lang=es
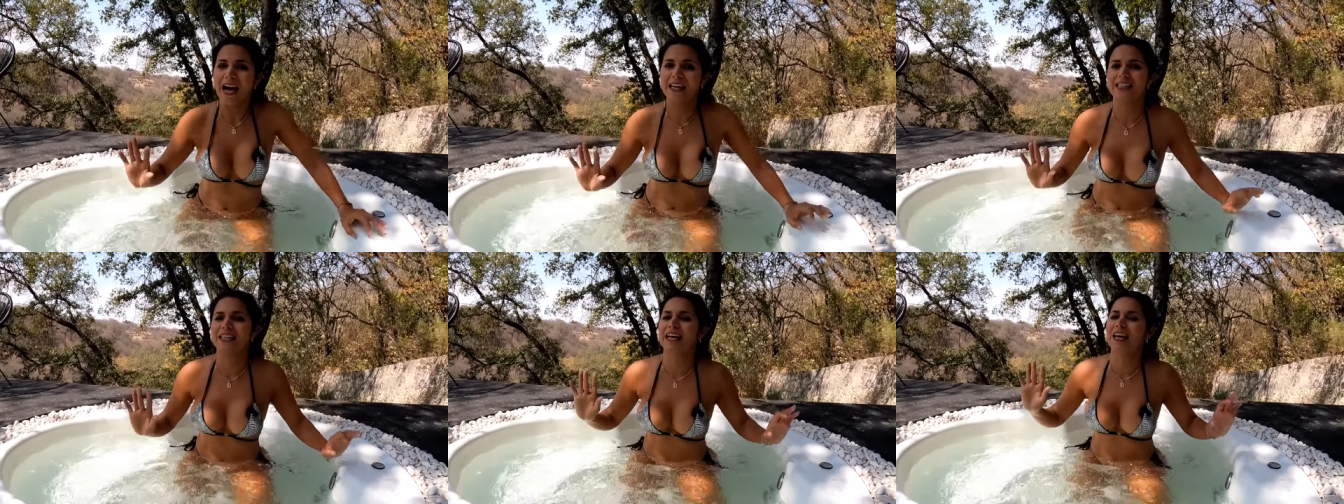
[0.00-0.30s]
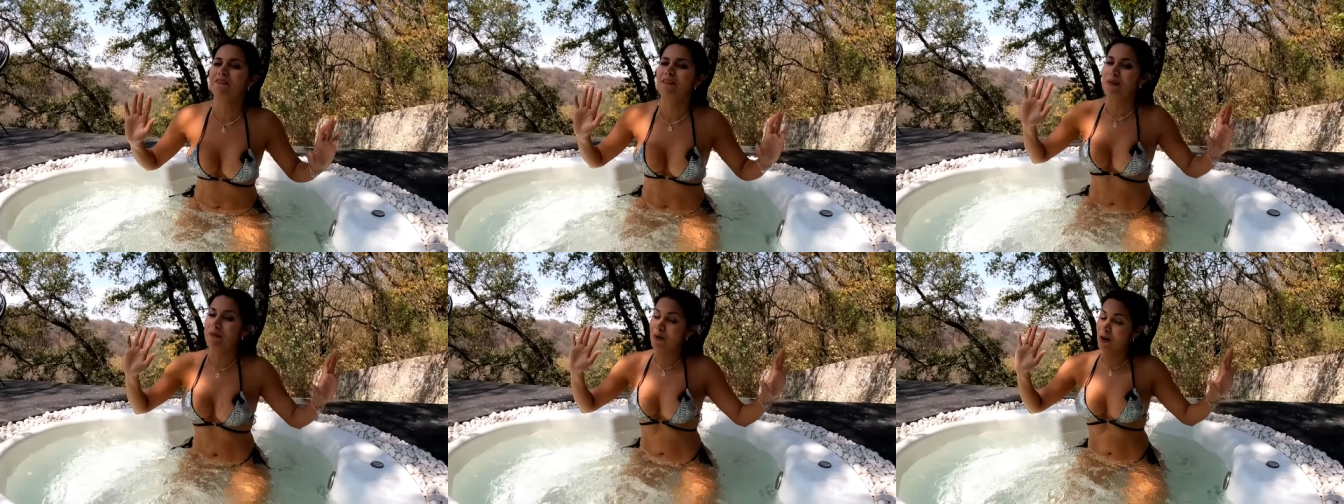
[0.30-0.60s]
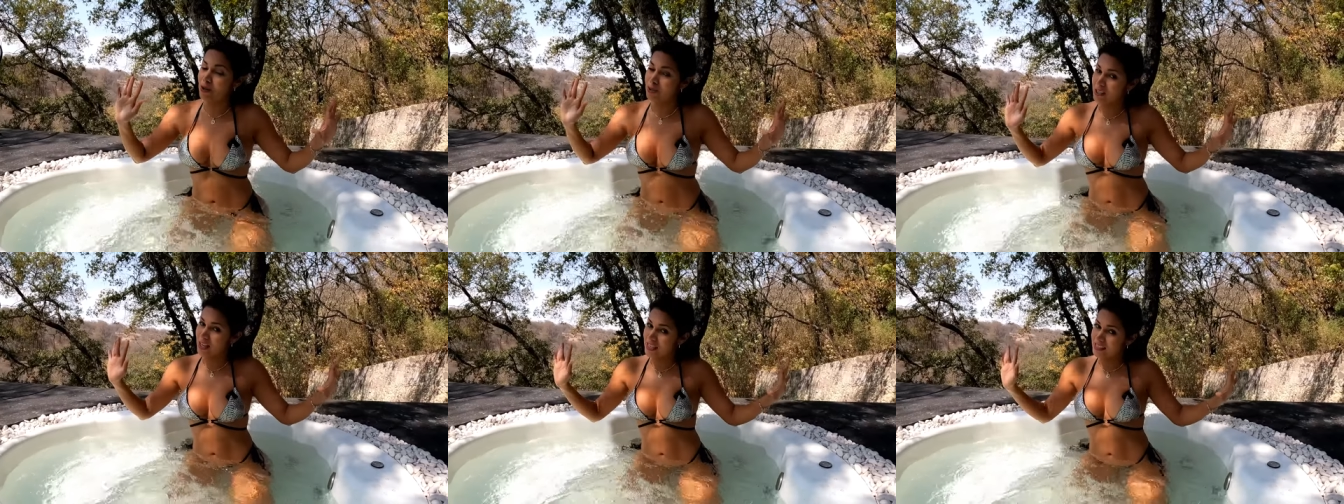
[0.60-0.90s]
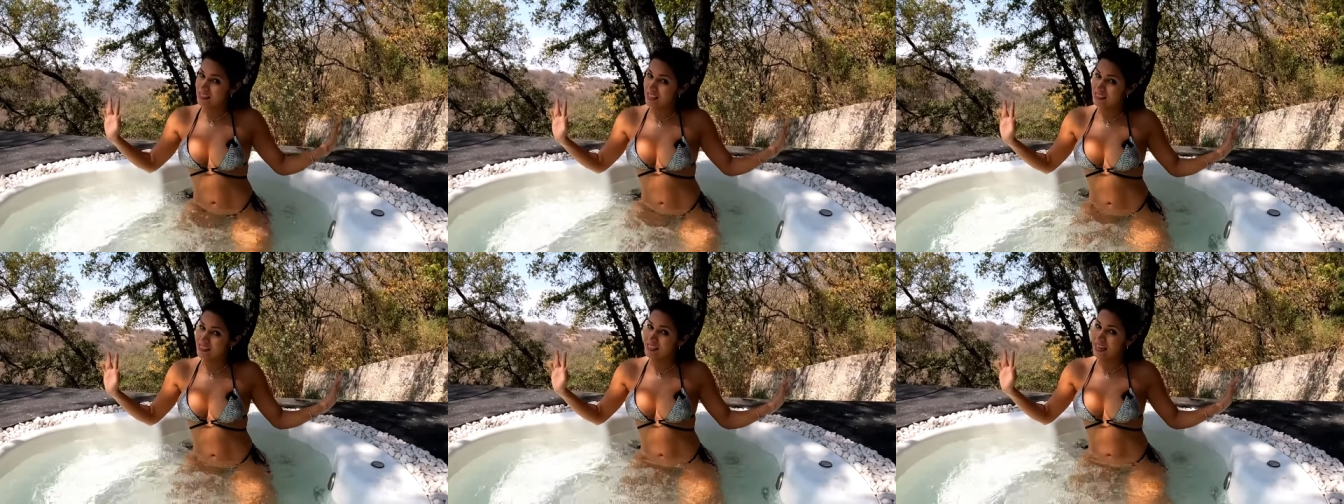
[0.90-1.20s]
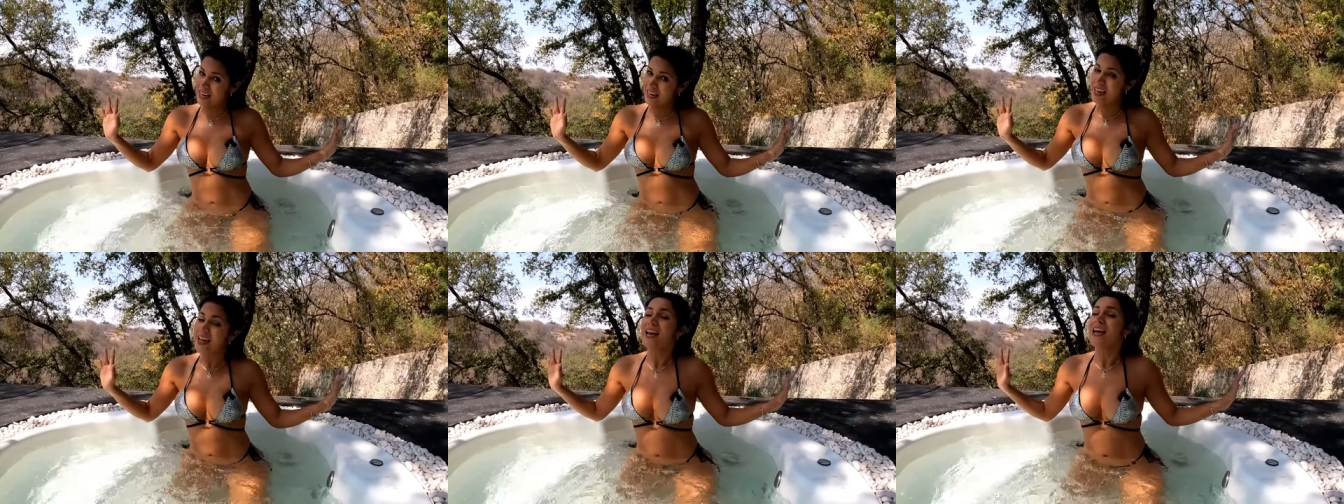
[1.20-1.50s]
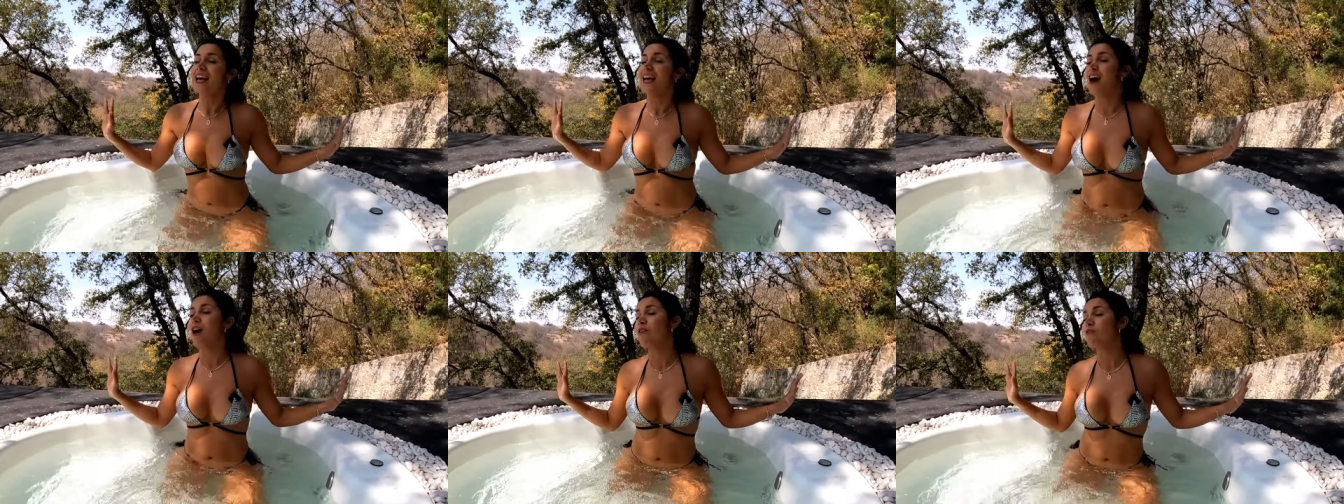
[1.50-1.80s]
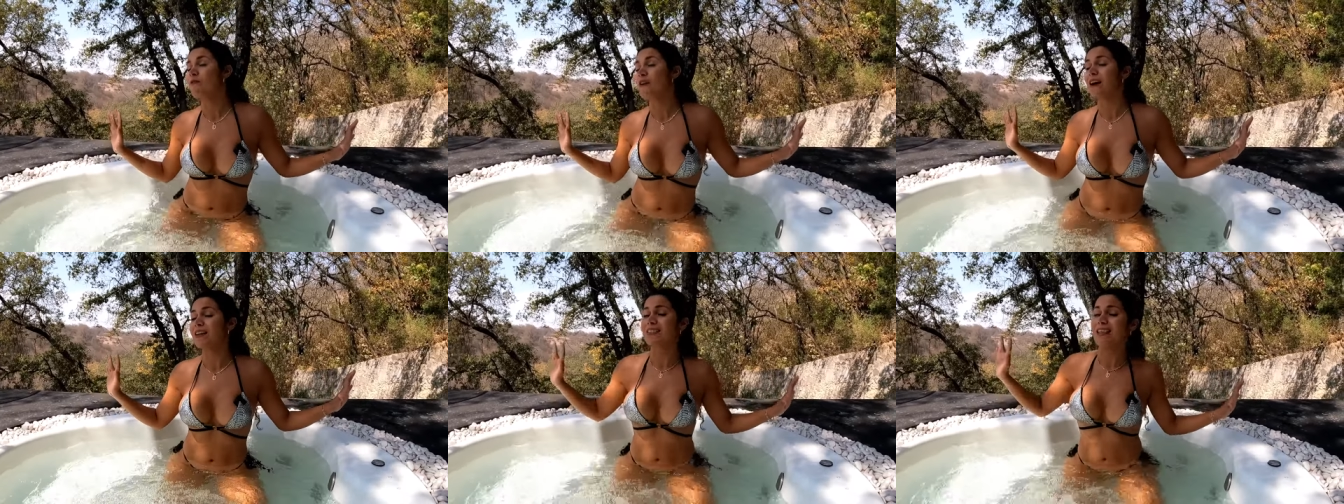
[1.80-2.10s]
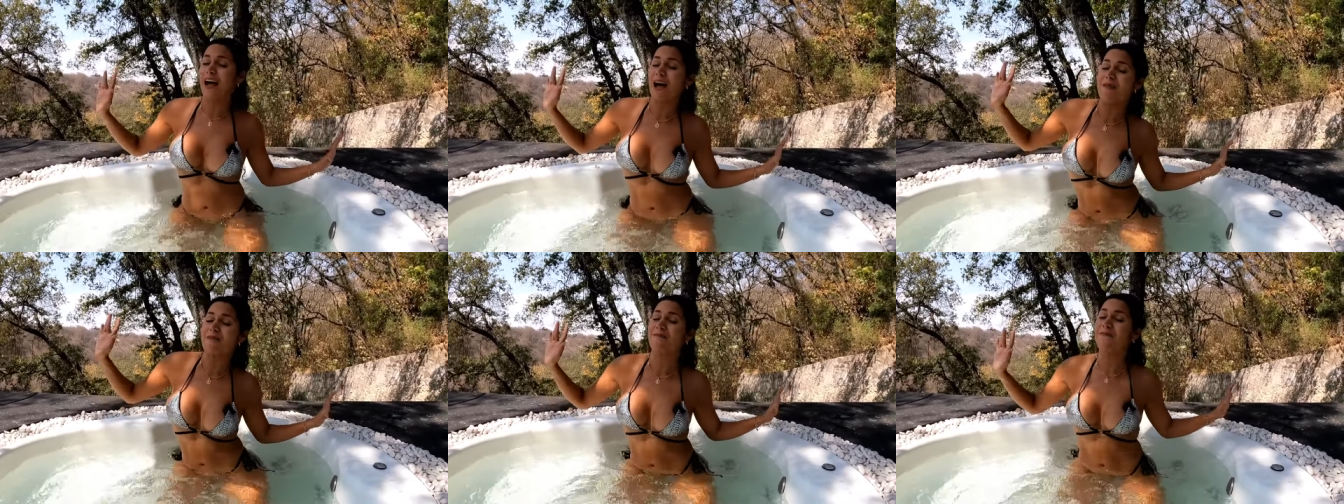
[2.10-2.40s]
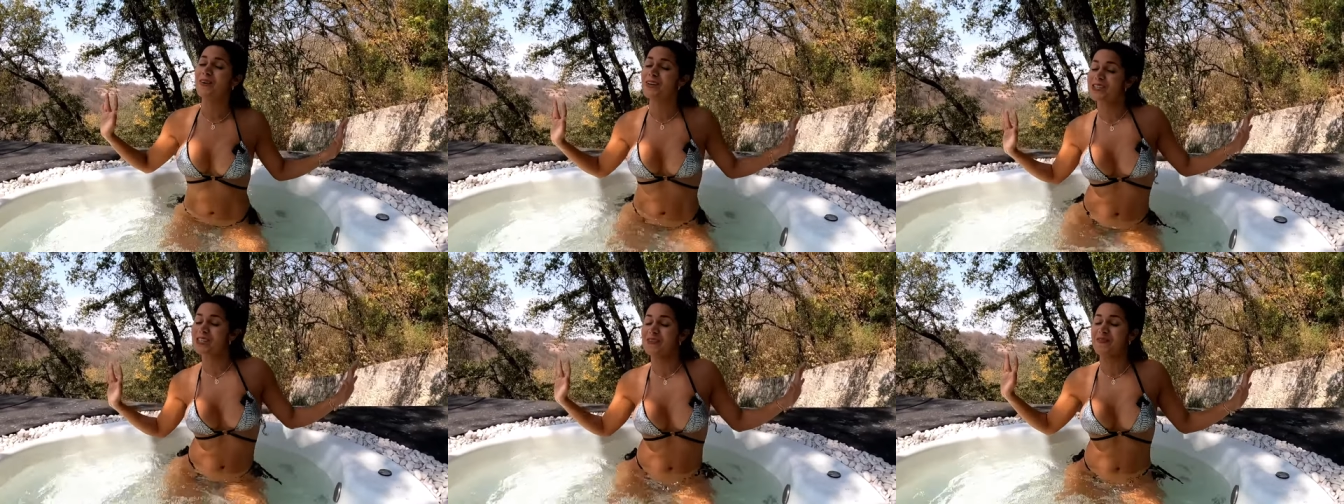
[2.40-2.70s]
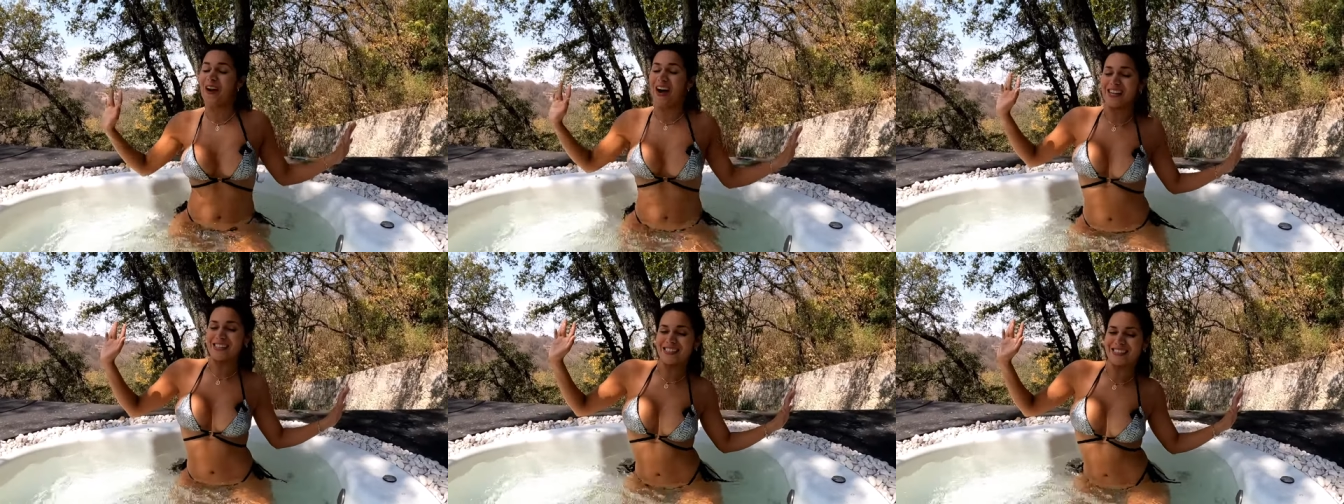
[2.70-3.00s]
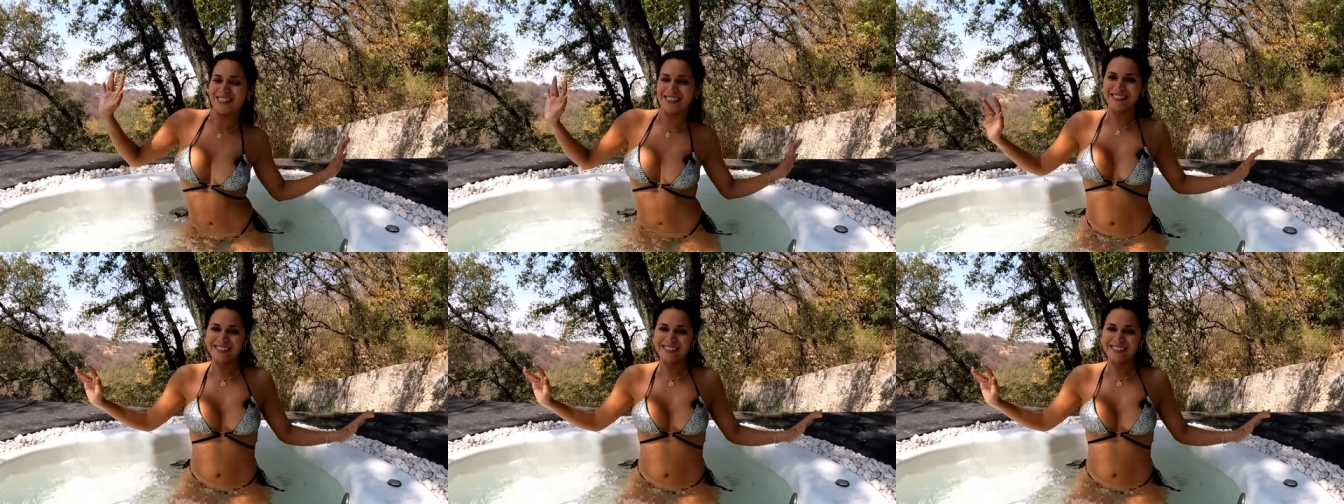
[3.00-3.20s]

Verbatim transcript: Así que vámonos a descansar, que aún falta mucho más.